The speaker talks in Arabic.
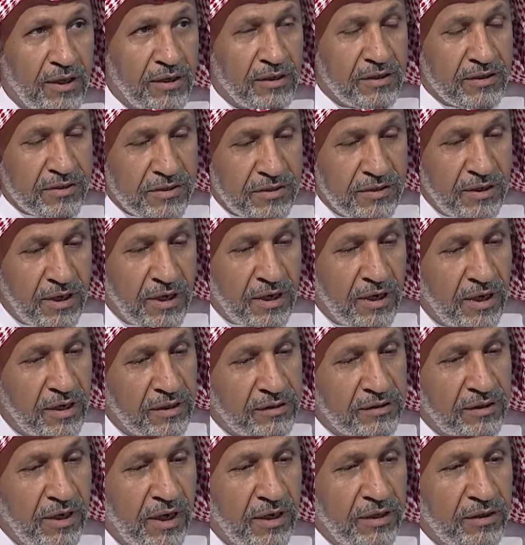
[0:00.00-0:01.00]
ذلك
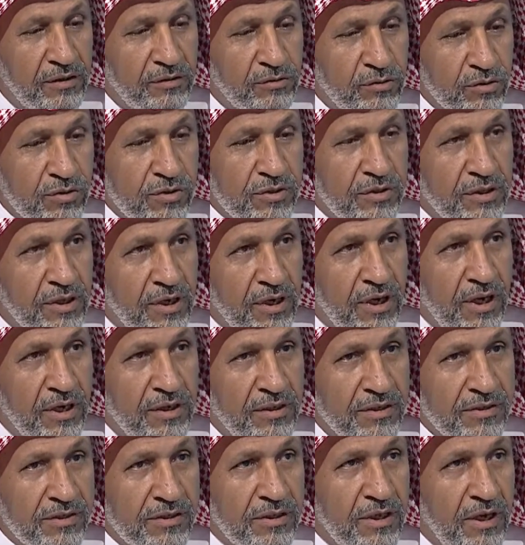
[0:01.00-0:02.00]
اصدارات يعني تصدرها
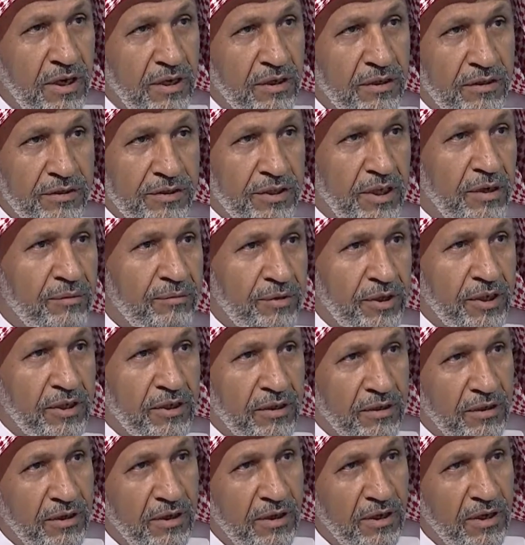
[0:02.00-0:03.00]
الاسكان الجامعي
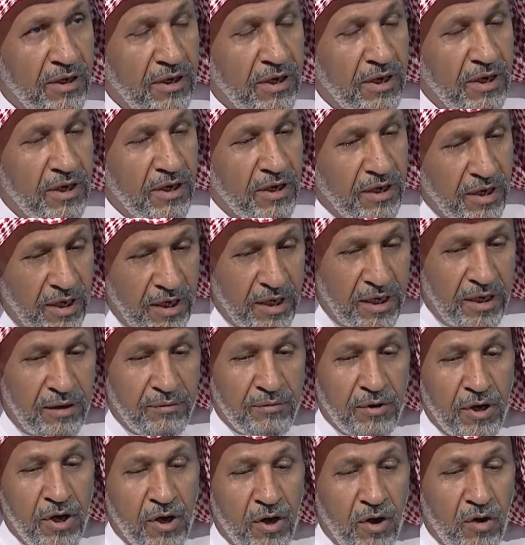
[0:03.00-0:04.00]
جميل اي نعم
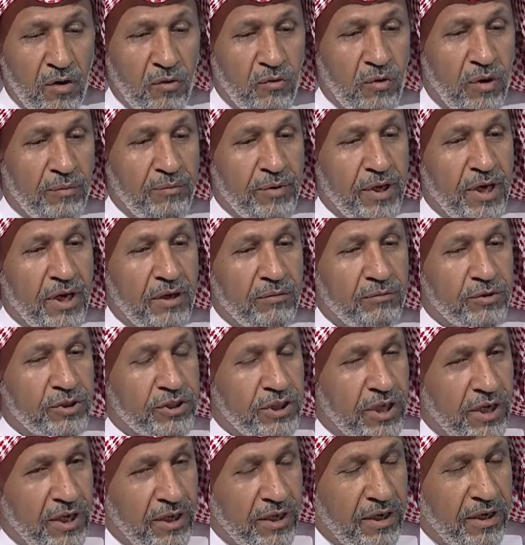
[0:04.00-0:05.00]
ومن
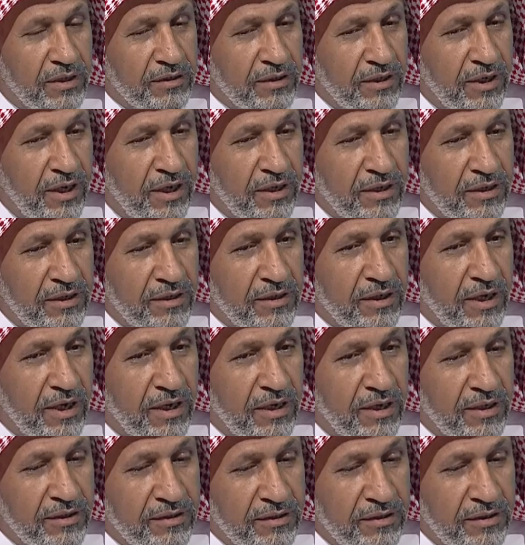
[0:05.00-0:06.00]
المشاركات الحقيقه
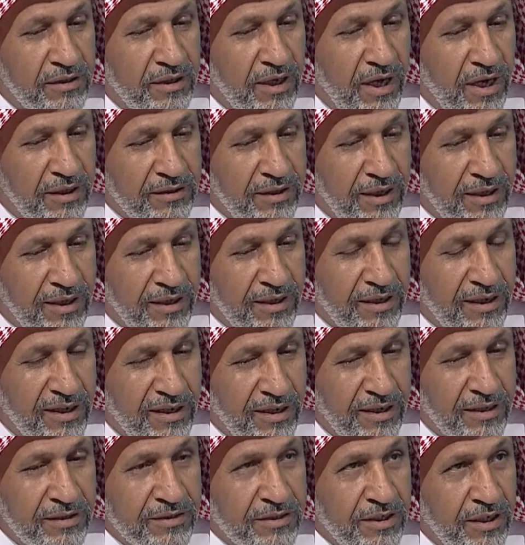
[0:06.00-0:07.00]
التي
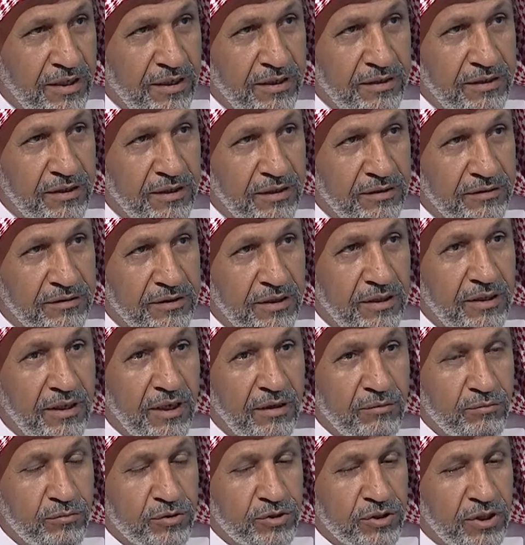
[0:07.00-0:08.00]
اتذكرها جيدا تلك
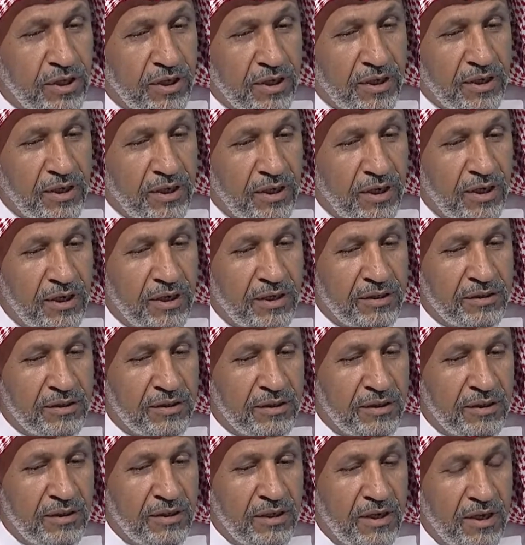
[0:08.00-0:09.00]
المشاركه
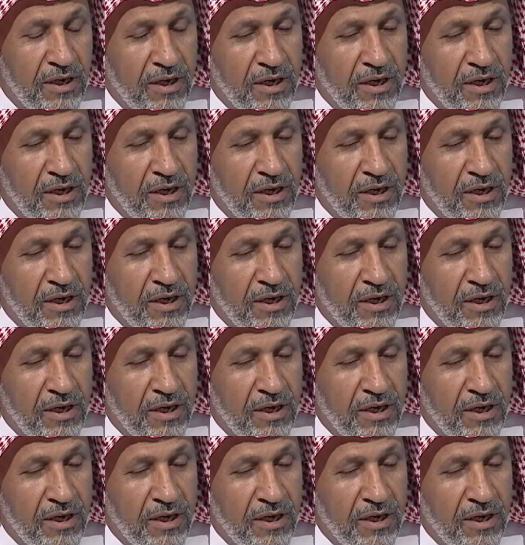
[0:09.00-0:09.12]
التي